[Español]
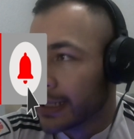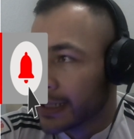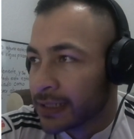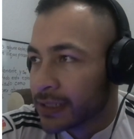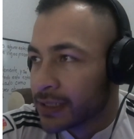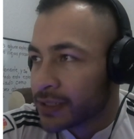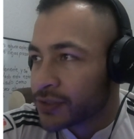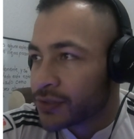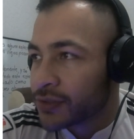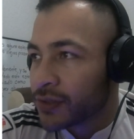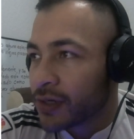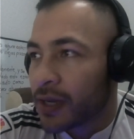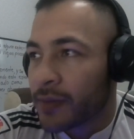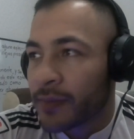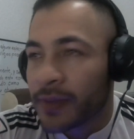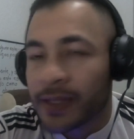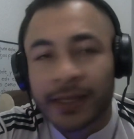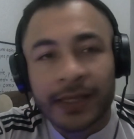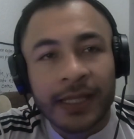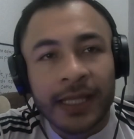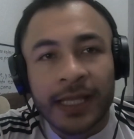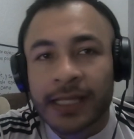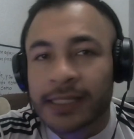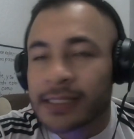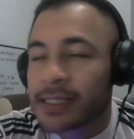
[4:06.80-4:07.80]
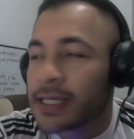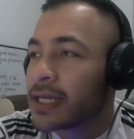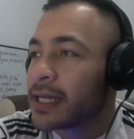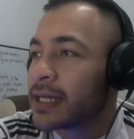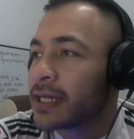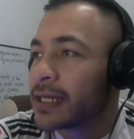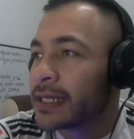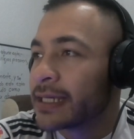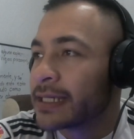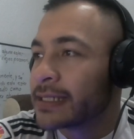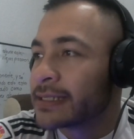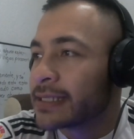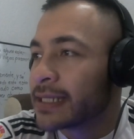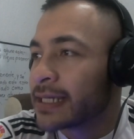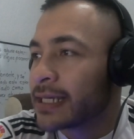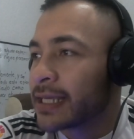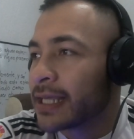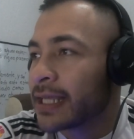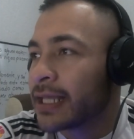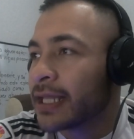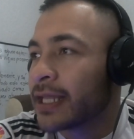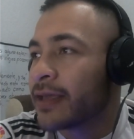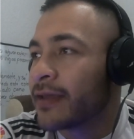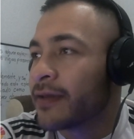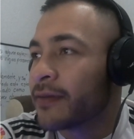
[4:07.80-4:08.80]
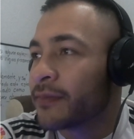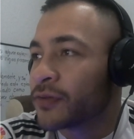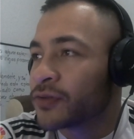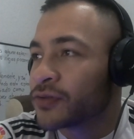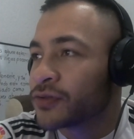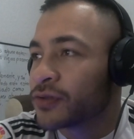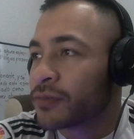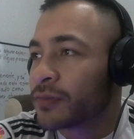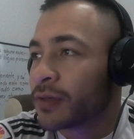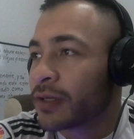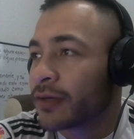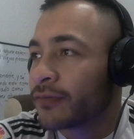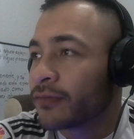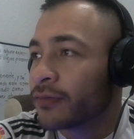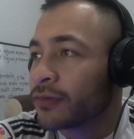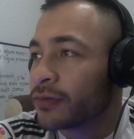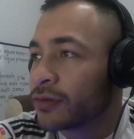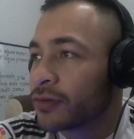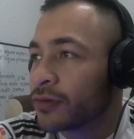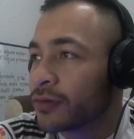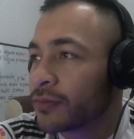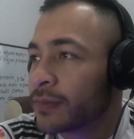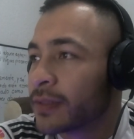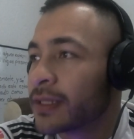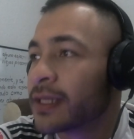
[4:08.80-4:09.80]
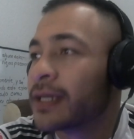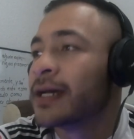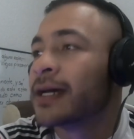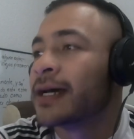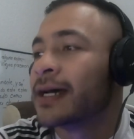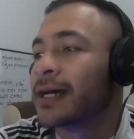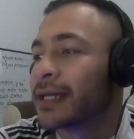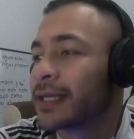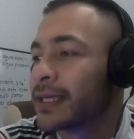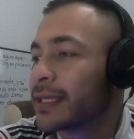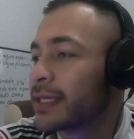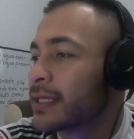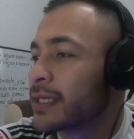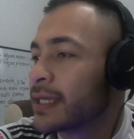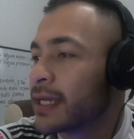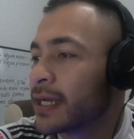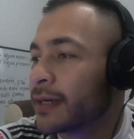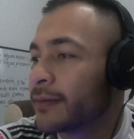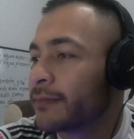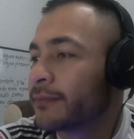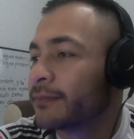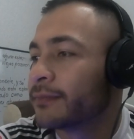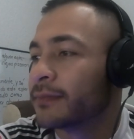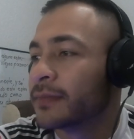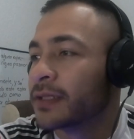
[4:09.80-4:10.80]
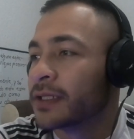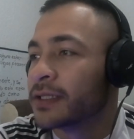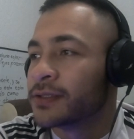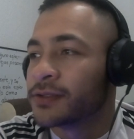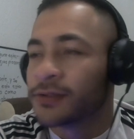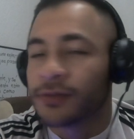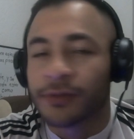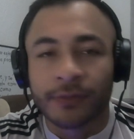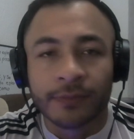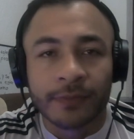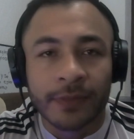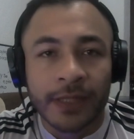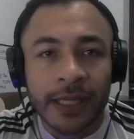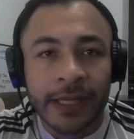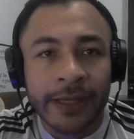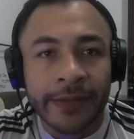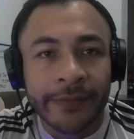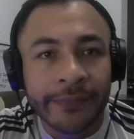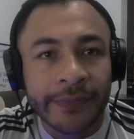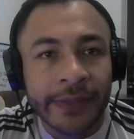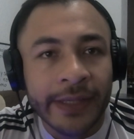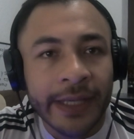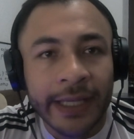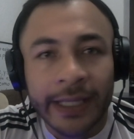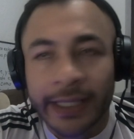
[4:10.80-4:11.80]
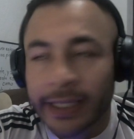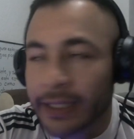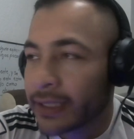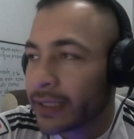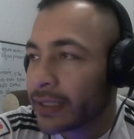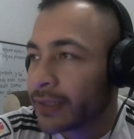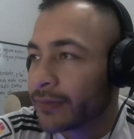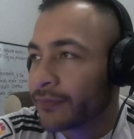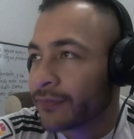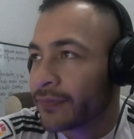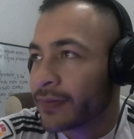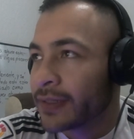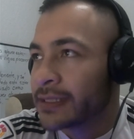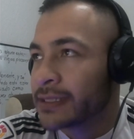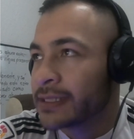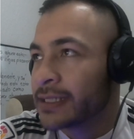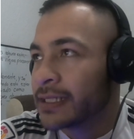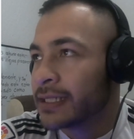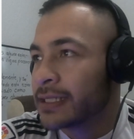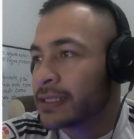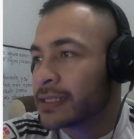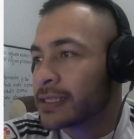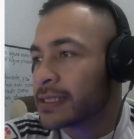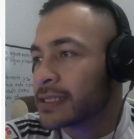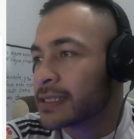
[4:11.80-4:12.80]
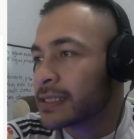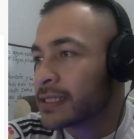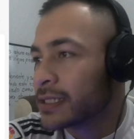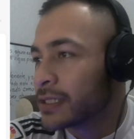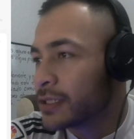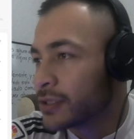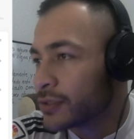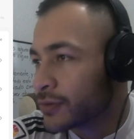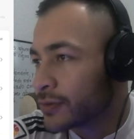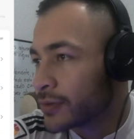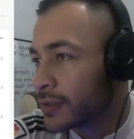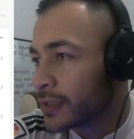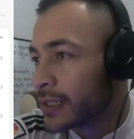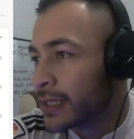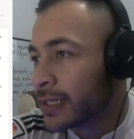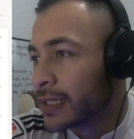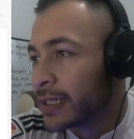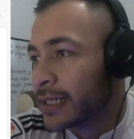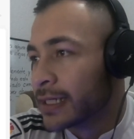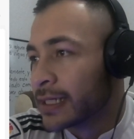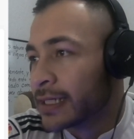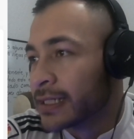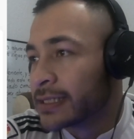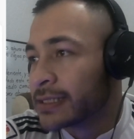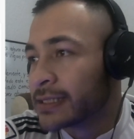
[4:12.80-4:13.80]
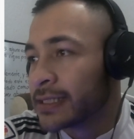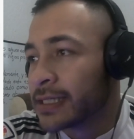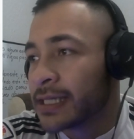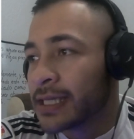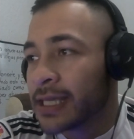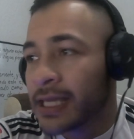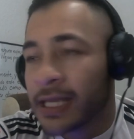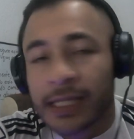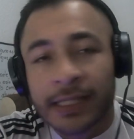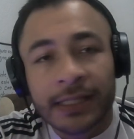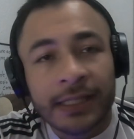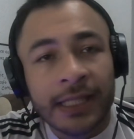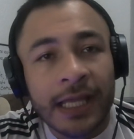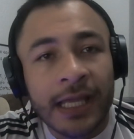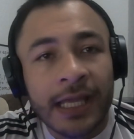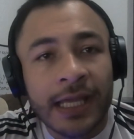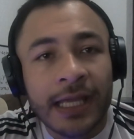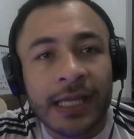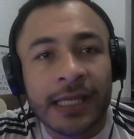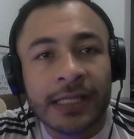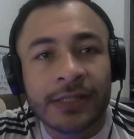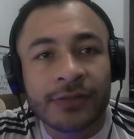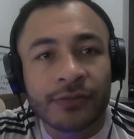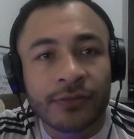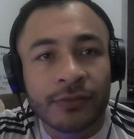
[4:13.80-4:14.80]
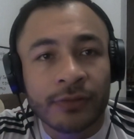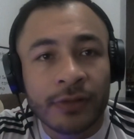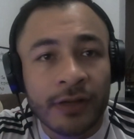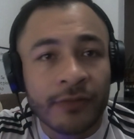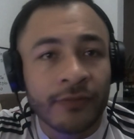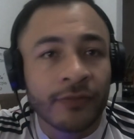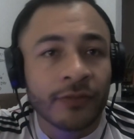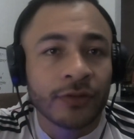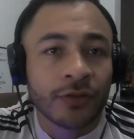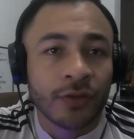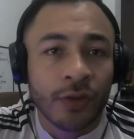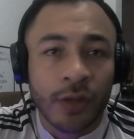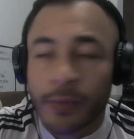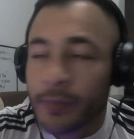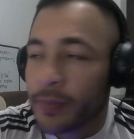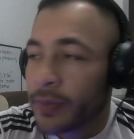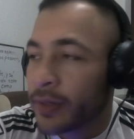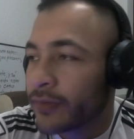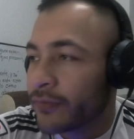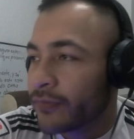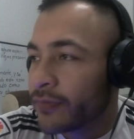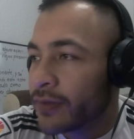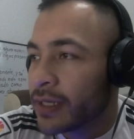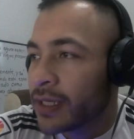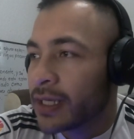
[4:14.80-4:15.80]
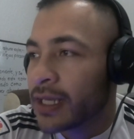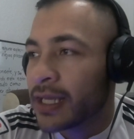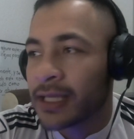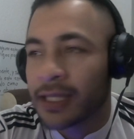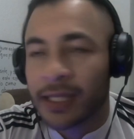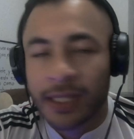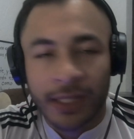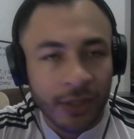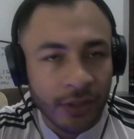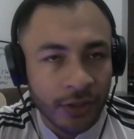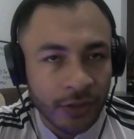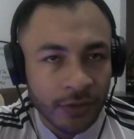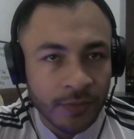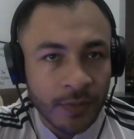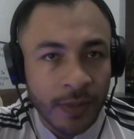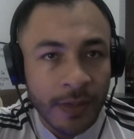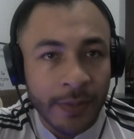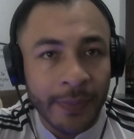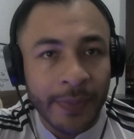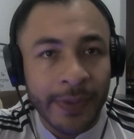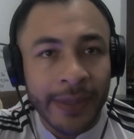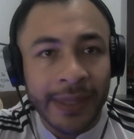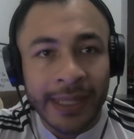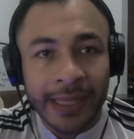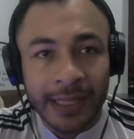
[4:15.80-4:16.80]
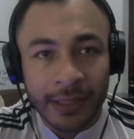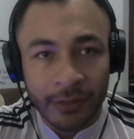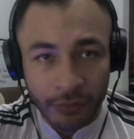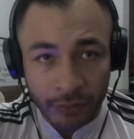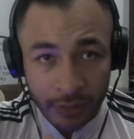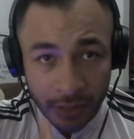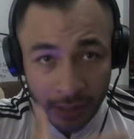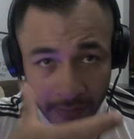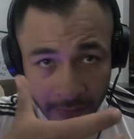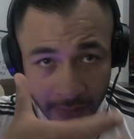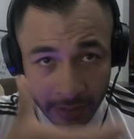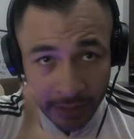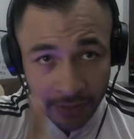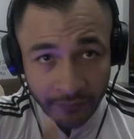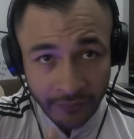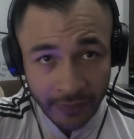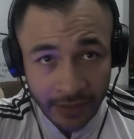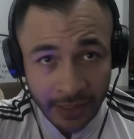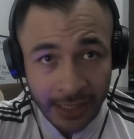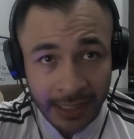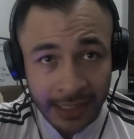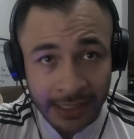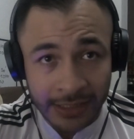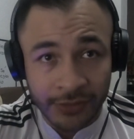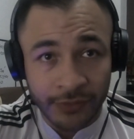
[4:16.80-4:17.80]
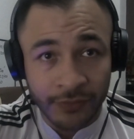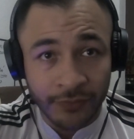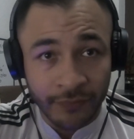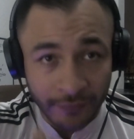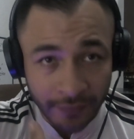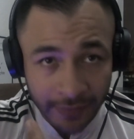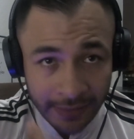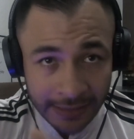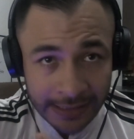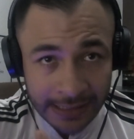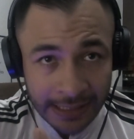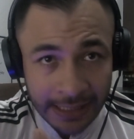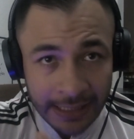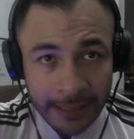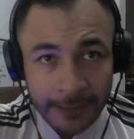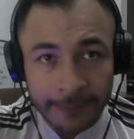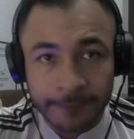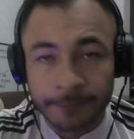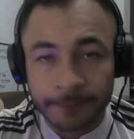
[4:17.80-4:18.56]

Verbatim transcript: solamente esa es la que le debemos tomar foto aquí ya listo enviar fácil y sencillo siguiente es una foto de perfil aquí nos va a pedir una verificación facial